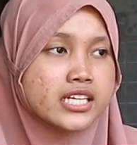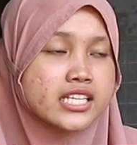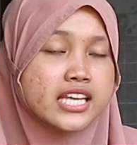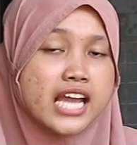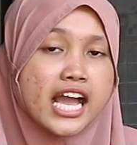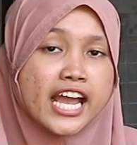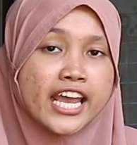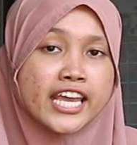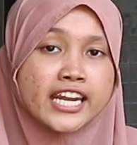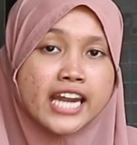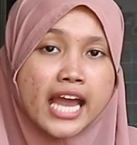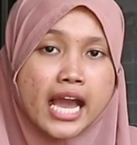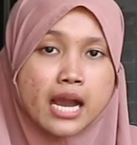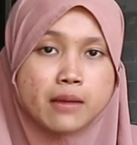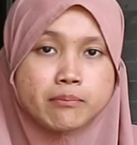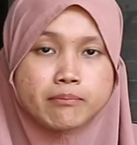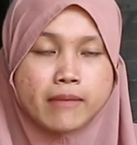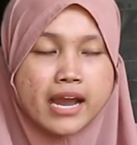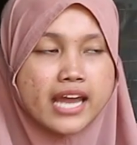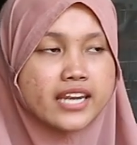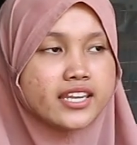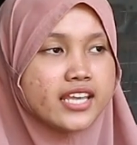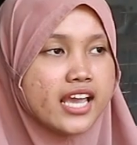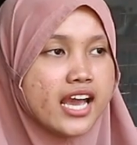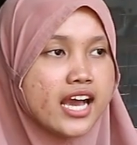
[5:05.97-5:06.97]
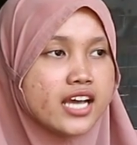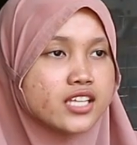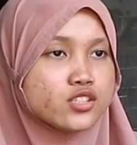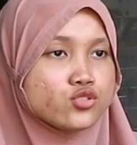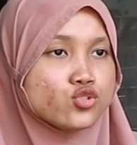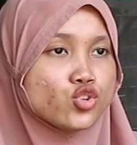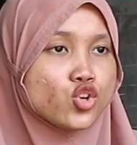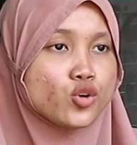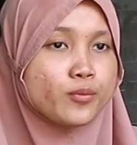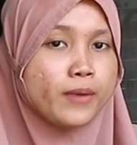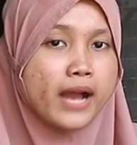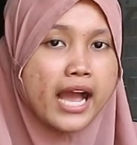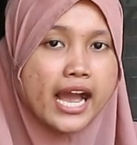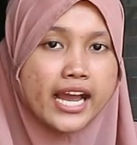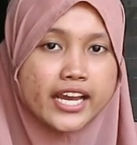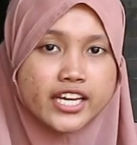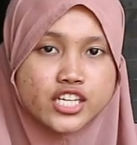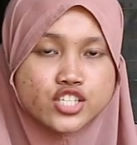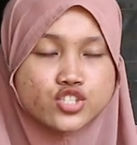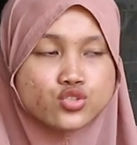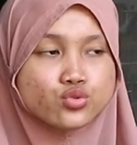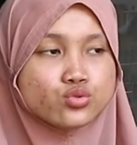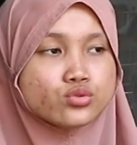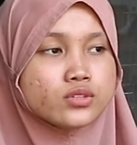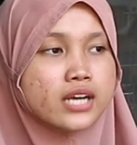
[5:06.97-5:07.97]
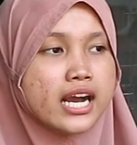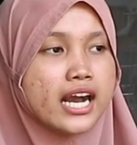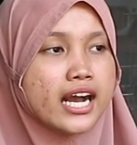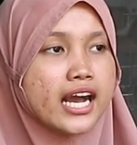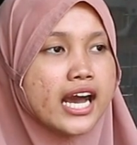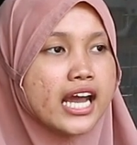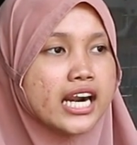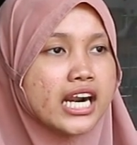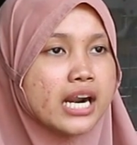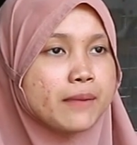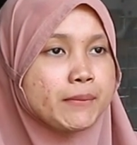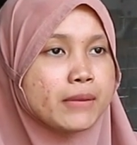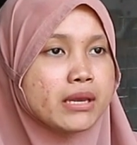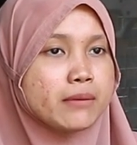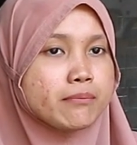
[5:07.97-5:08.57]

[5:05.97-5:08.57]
di angin aman ya, cukup angin juga karena